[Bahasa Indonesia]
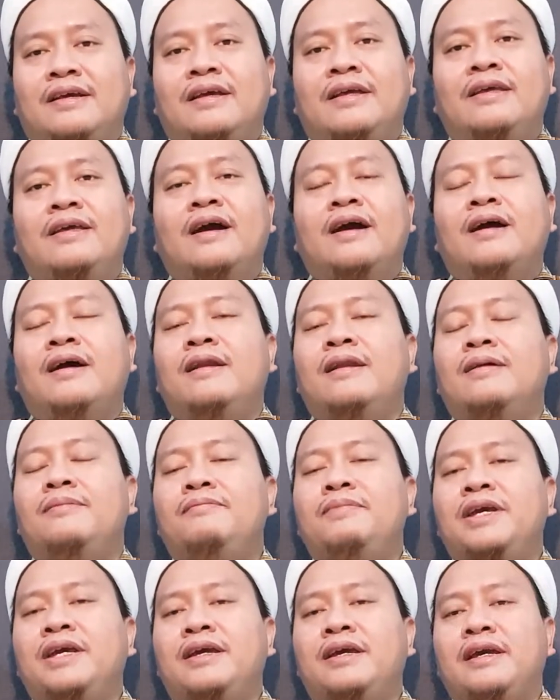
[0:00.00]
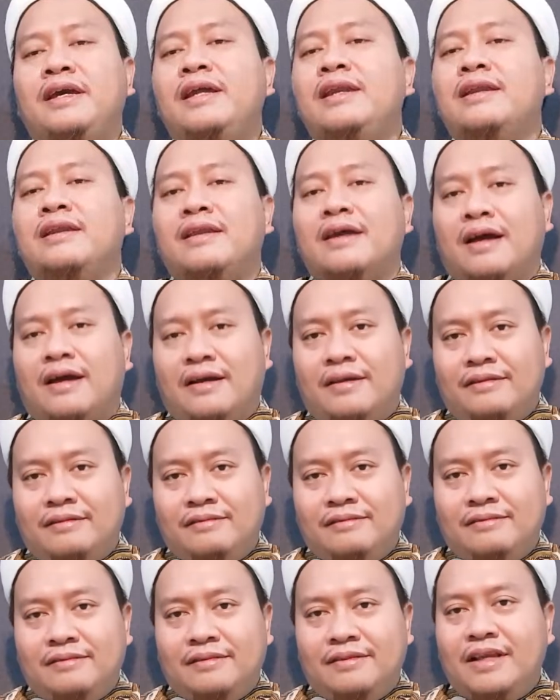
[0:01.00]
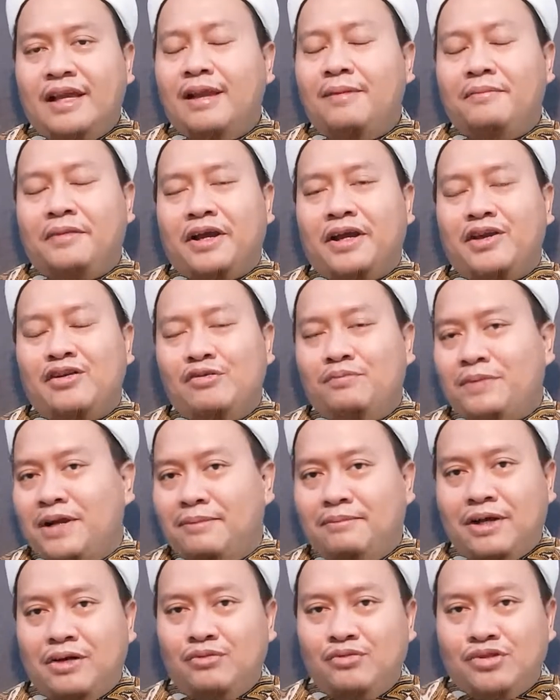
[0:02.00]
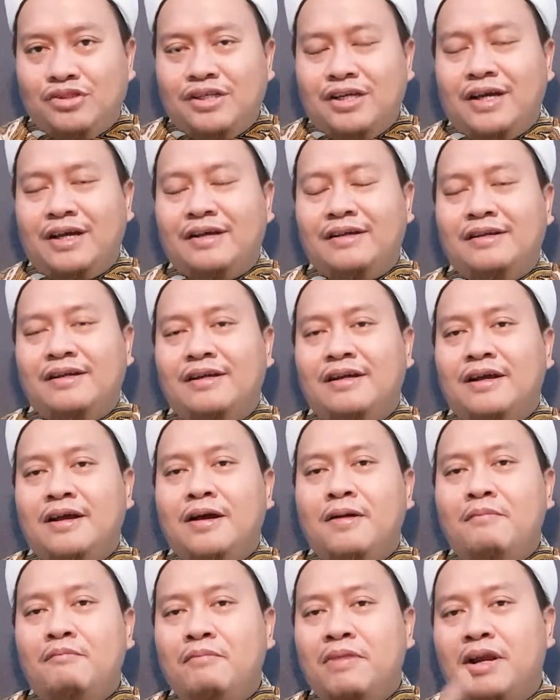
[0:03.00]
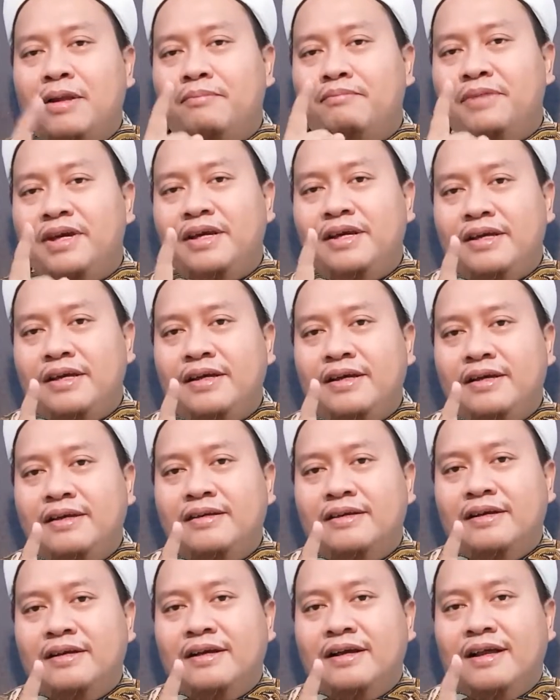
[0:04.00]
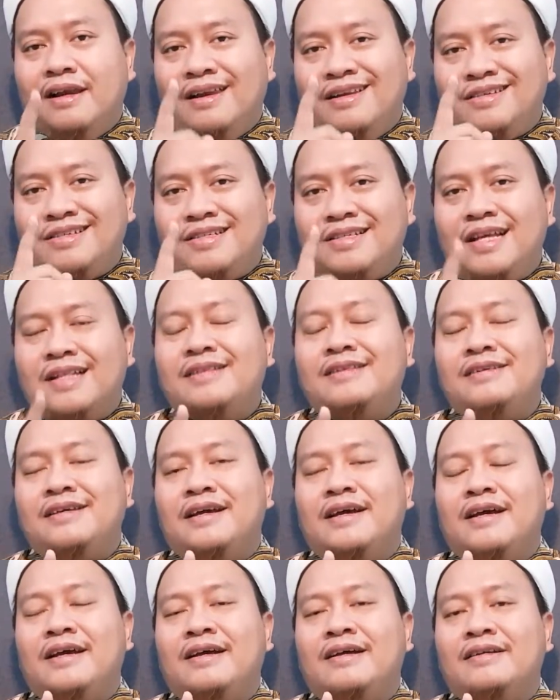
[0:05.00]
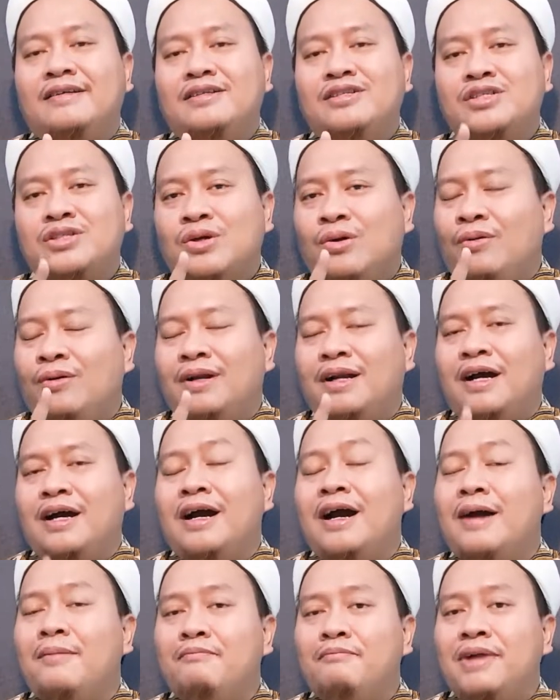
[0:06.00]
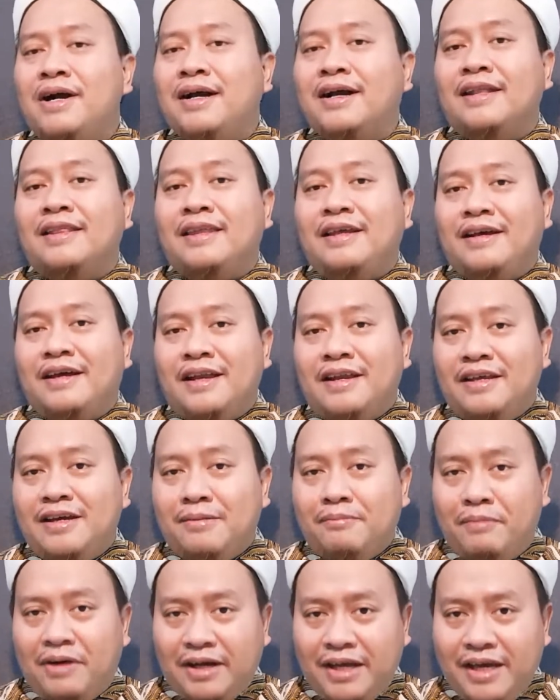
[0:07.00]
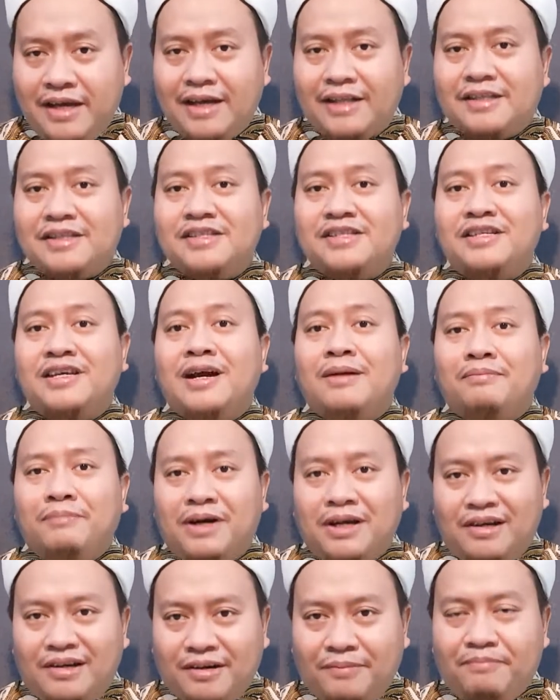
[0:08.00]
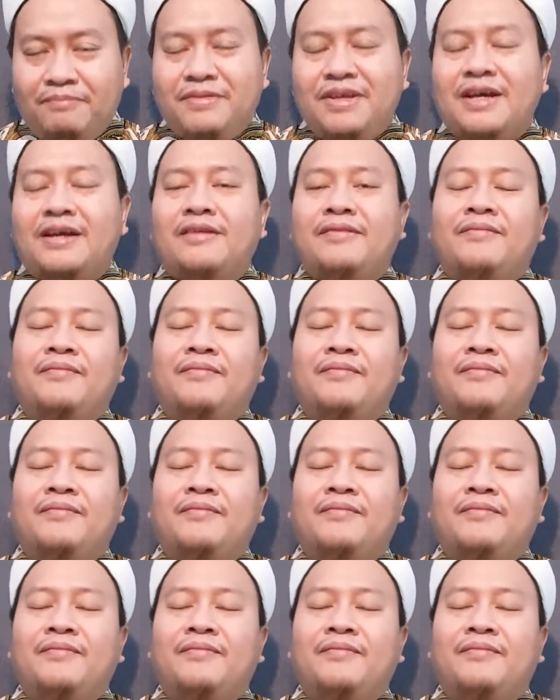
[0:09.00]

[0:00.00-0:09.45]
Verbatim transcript: yang lebih indah dalam kehidupan manusia melebihi lezatnya seorang hamba ketika dia mengingat siapa Rabbnya.